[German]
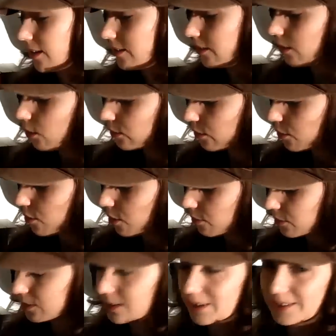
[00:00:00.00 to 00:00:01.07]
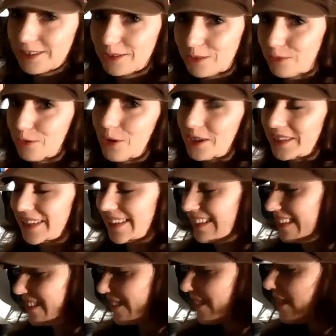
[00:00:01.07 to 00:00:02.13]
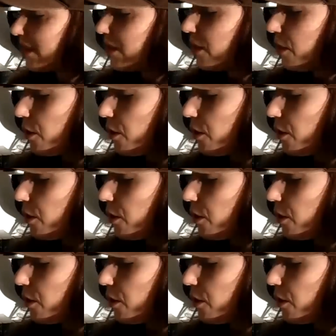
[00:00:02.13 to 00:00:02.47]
als sie rausgekommen sind, habe ich die sofort gelesen.